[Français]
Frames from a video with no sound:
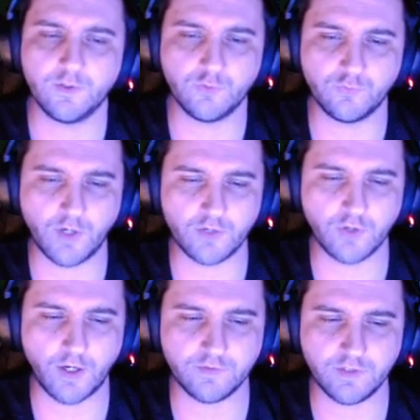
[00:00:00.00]
de voir
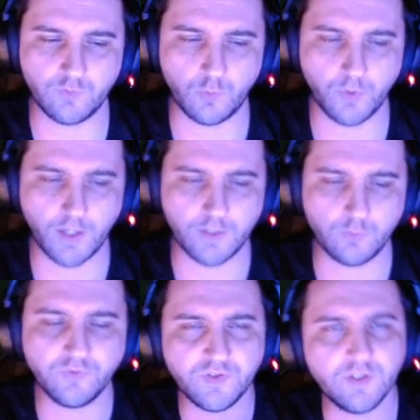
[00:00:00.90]
genre un développeur aller
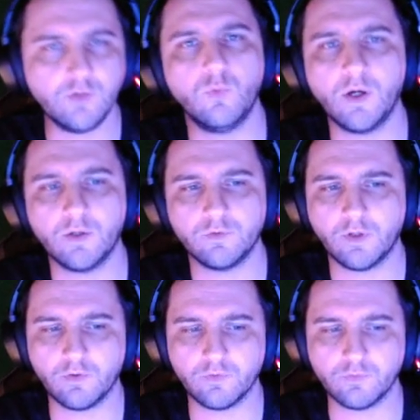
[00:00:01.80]
aussi loin
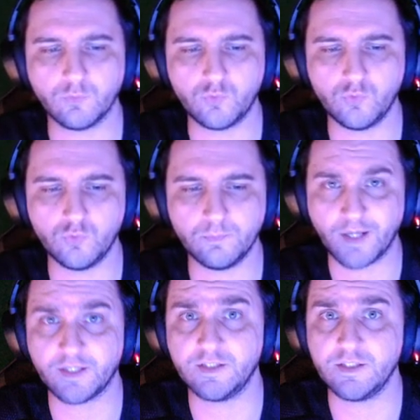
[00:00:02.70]
dans le coup
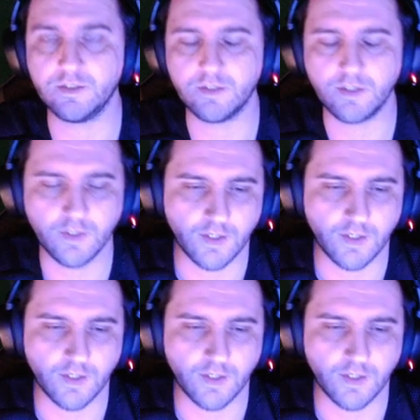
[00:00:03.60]
marketing